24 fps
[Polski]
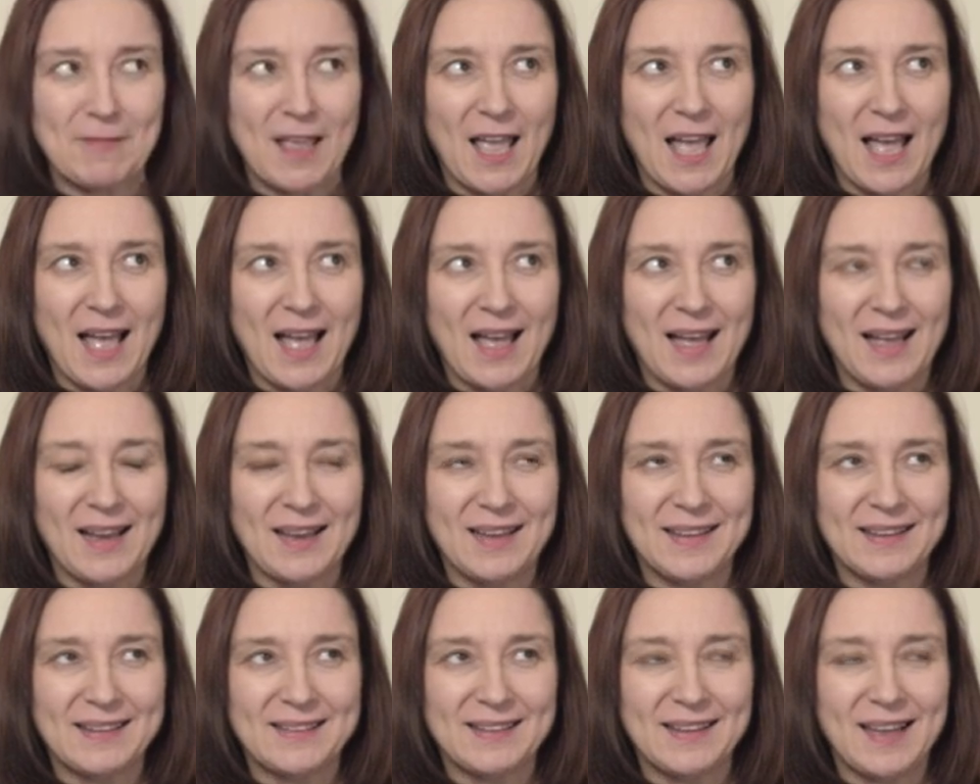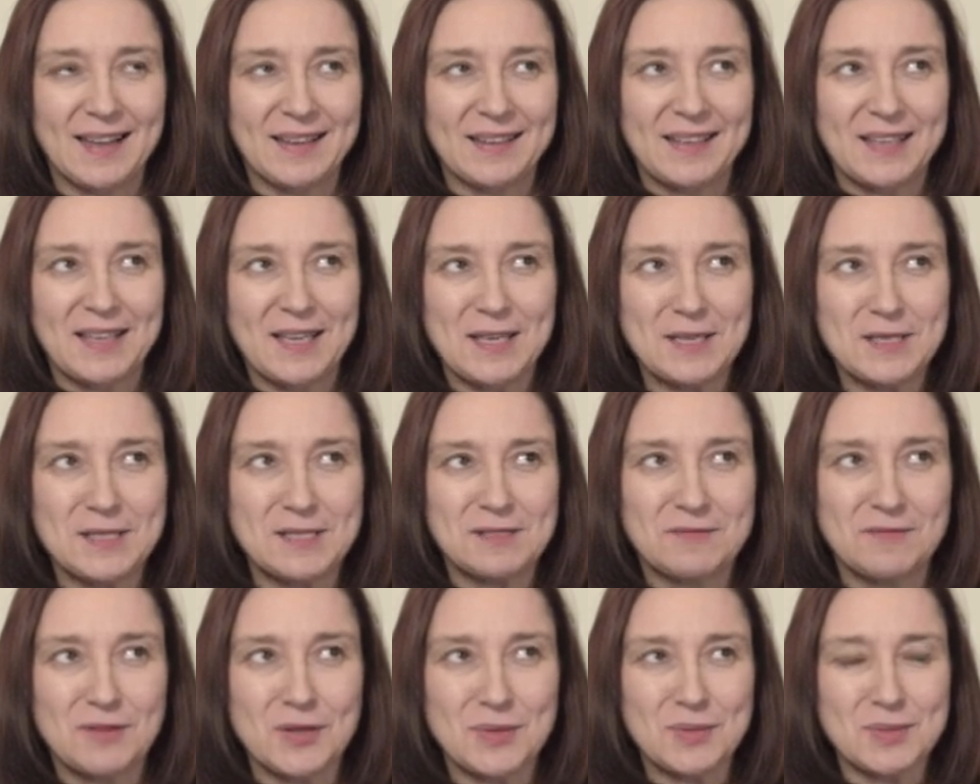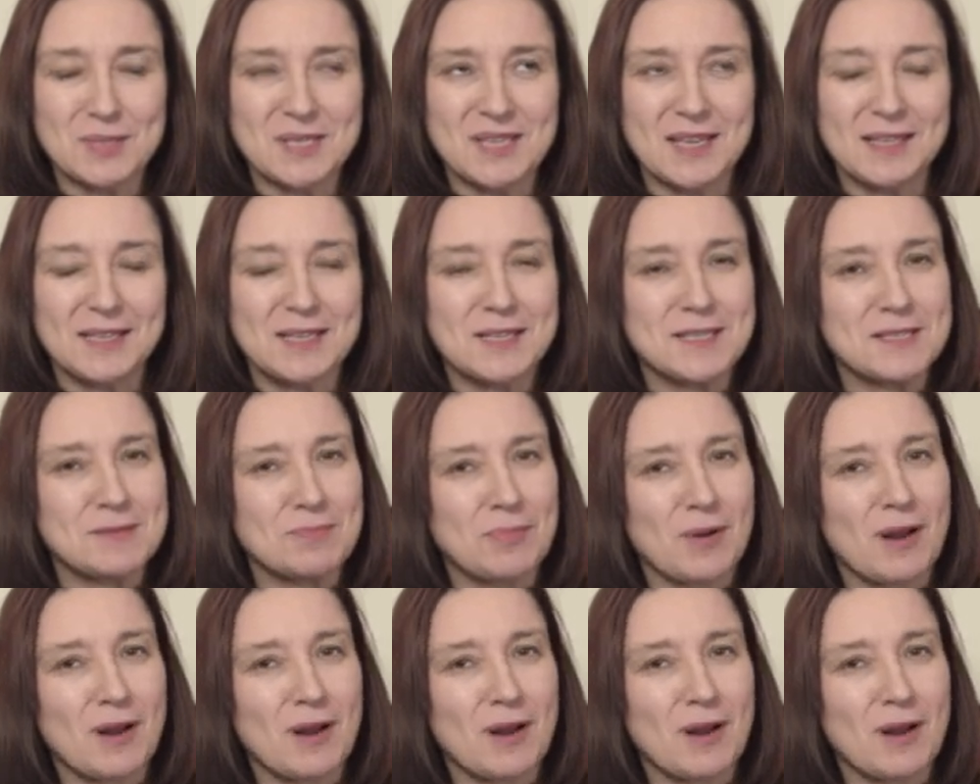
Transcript: ale takiej związanej z